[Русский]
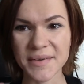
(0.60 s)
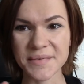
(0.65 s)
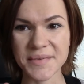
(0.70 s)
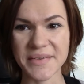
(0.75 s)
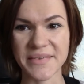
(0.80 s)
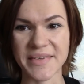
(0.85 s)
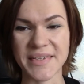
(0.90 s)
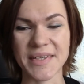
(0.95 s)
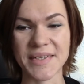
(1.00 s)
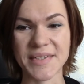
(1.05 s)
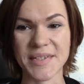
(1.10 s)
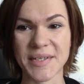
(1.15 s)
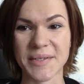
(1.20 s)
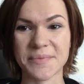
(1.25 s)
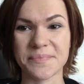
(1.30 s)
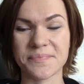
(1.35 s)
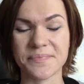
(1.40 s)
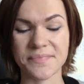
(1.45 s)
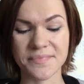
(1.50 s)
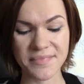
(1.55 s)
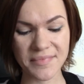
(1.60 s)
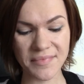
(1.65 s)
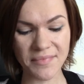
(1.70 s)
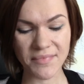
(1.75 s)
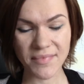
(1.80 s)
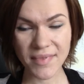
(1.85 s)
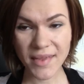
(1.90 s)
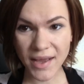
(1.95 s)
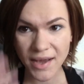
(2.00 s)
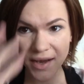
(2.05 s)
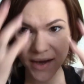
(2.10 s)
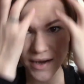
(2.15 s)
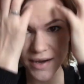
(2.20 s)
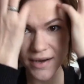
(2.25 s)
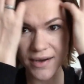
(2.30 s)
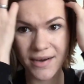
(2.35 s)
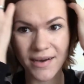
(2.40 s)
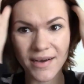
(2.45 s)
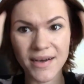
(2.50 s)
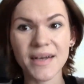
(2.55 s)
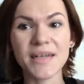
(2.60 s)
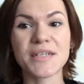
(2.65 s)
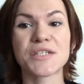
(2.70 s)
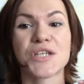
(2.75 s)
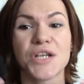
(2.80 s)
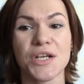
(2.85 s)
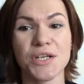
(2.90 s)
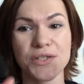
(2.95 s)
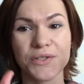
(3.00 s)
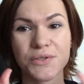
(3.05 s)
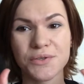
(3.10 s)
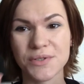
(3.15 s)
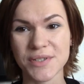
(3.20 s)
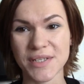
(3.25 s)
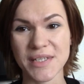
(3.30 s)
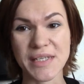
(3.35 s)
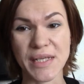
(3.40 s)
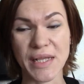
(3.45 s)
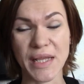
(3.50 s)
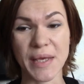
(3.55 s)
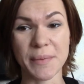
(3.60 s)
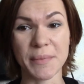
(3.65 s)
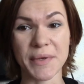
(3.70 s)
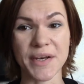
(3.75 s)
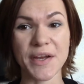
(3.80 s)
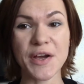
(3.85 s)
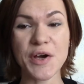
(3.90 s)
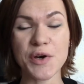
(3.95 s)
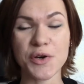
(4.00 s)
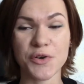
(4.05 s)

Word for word: Привет, друзья! А, сразу дисклеймер.